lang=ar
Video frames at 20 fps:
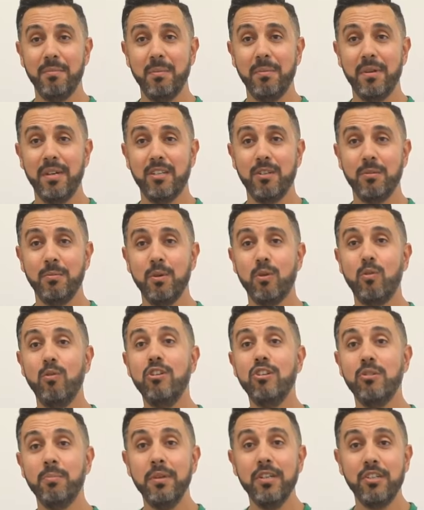من الماتش ما
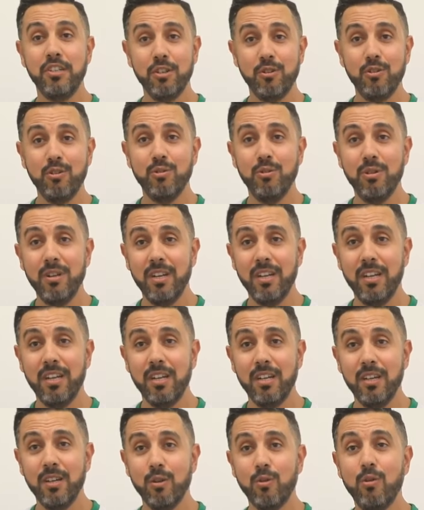يقوليش ماشي غدوه ولا لا
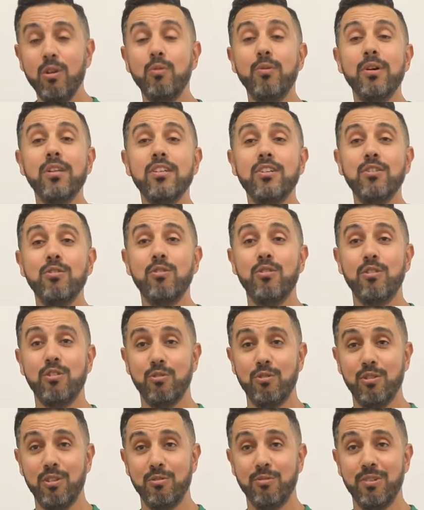يقول لي وقتاش
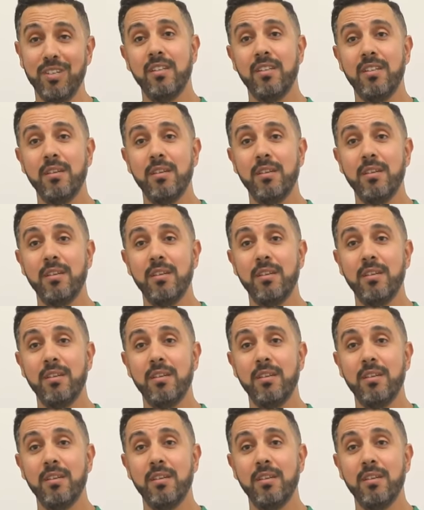نخرج غدوه